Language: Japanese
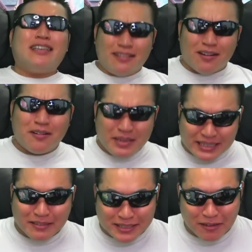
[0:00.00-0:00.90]
昨日
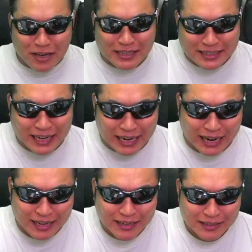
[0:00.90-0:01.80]
めちゃくちゃ良かった
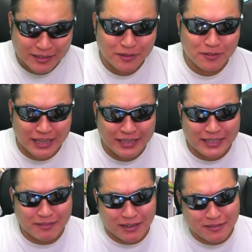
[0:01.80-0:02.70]
から、今日ね、
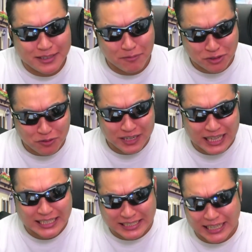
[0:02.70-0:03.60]
引き悪くてもしょう
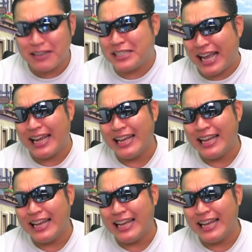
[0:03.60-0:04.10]
がないじゃなく